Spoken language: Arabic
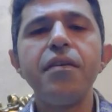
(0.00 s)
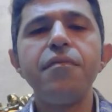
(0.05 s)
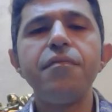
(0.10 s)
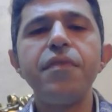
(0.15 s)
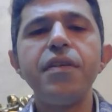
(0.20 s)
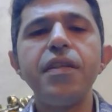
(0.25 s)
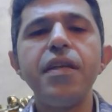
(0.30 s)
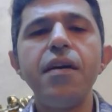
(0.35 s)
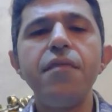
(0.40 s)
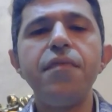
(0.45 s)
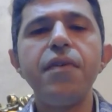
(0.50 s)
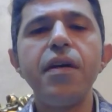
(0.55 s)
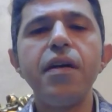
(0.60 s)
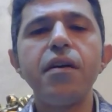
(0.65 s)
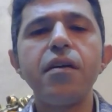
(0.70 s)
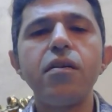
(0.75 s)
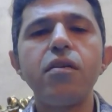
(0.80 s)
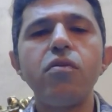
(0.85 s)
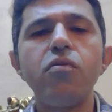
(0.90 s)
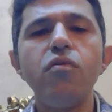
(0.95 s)
في
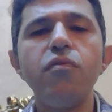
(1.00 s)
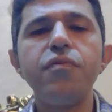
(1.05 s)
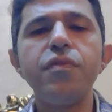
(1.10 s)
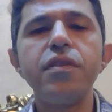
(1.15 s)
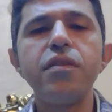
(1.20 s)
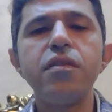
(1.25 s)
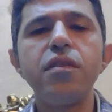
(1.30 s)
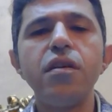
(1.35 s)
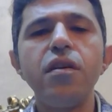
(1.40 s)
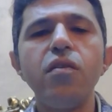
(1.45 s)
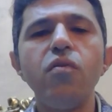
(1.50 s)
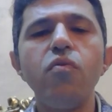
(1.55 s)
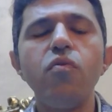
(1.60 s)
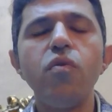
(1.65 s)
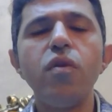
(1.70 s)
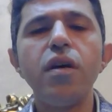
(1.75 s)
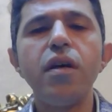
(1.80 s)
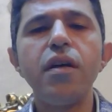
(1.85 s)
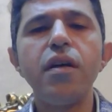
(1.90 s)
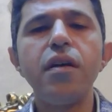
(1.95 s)
نفق خوف ان
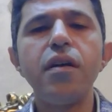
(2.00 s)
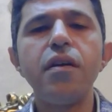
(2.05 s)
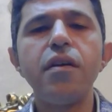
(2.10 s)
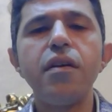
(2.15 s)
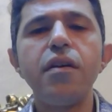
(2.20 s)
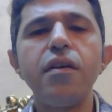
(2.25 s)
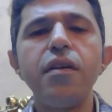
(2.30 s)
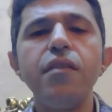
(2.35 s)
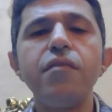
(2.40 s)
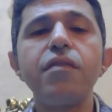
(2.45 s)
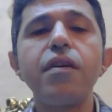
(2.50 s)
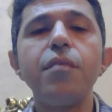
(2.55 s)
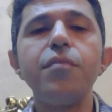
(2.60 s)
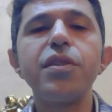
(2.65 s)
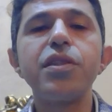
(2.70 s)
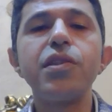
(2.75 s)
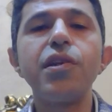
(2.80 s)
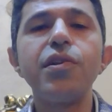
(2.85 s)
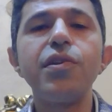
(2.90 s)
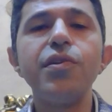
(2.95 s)
هو آه، يركب
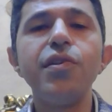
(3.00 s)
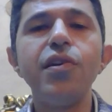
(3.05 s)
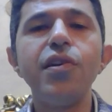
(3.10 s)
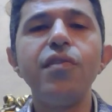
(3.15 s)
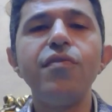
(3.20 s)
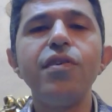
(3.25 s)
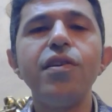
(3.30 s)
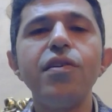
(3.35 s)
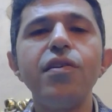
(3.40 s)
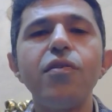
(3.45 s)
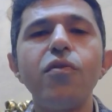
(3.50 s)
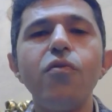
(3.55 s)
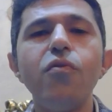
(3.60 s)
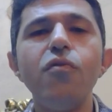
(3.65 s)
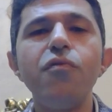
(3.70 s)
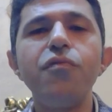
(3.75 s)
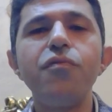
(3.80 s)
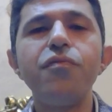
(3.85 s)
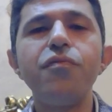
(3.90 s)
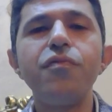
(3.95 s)
الطياره
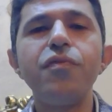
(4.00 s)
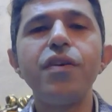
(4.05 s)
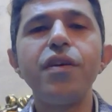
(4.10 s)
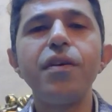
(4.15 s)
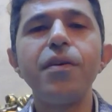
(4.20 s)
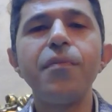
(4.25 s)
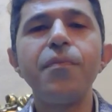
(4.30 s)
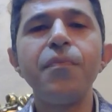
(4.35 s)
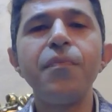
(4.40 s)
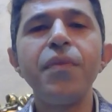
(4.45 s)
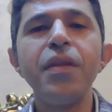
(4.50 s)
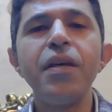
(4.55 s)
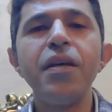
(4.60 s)
خوف آه،